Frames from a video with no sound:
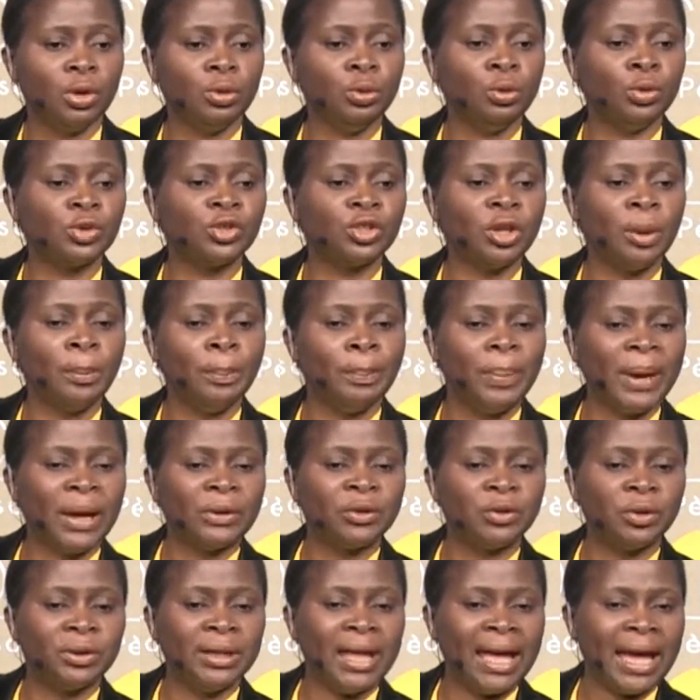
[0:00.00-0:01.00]
Nous sommes
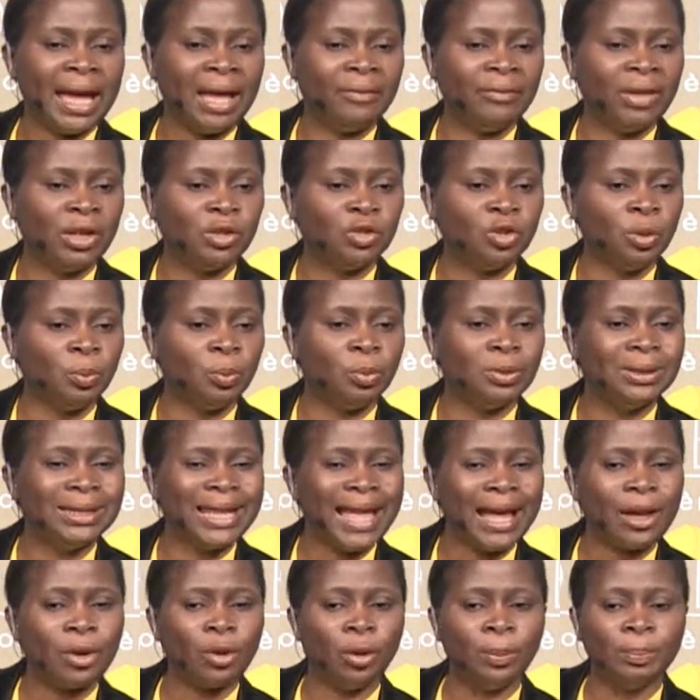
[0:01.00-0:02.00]
partenaires avec Dieu pour
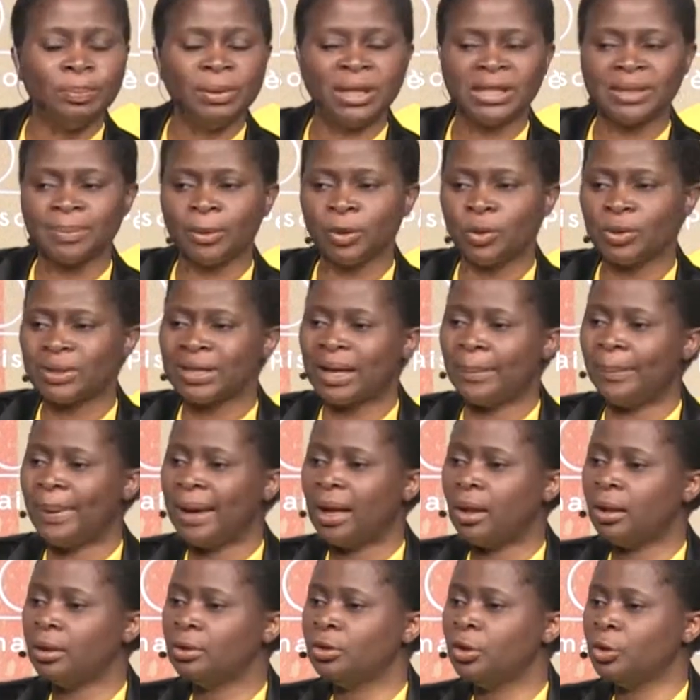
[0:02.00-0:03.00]
l'accomplissement de sa
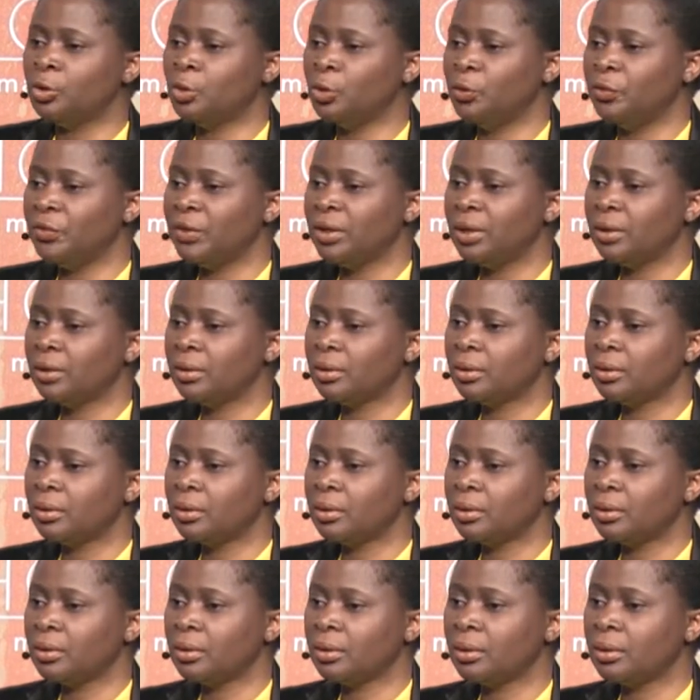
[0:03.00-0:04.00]
parole dans nos vies.
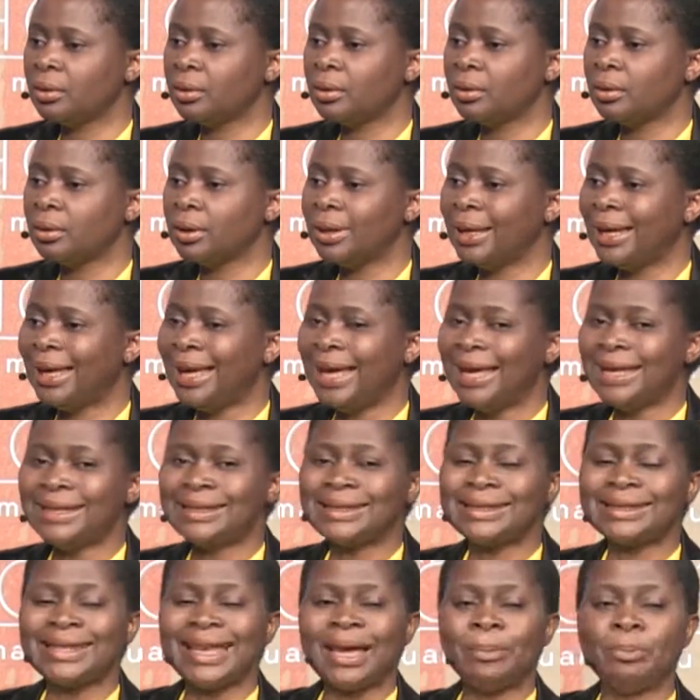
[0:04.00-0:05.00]

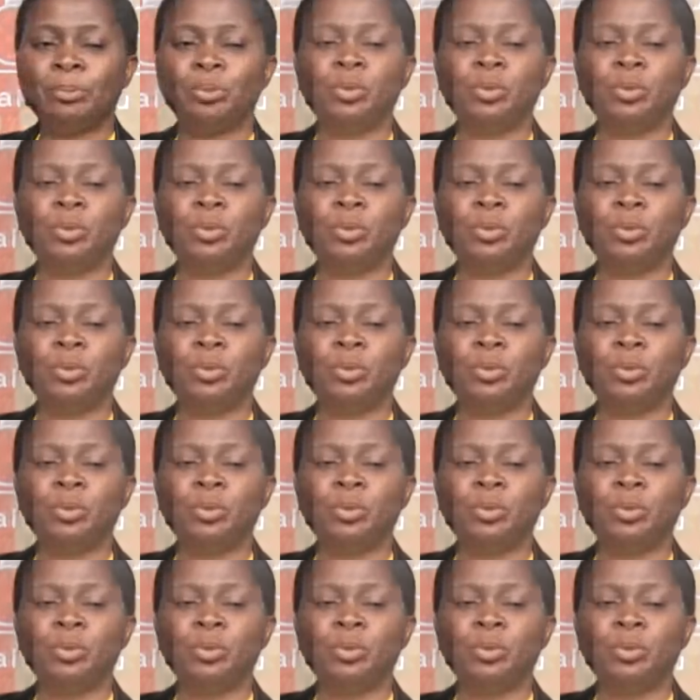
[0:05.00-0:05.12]
Sa